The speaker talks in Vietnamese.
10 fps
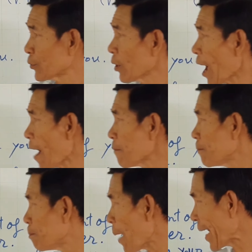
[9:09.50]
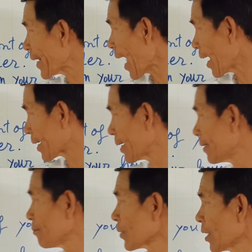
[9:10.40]
you have bad luck
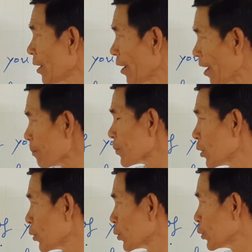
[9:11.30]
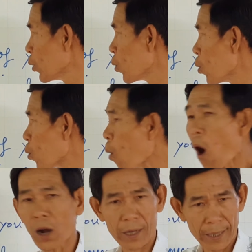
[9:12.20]
if you
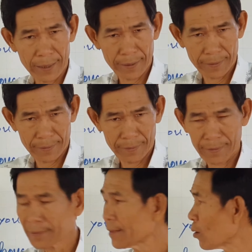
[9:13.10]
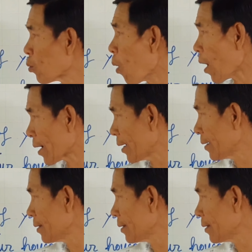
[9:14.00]
walk walk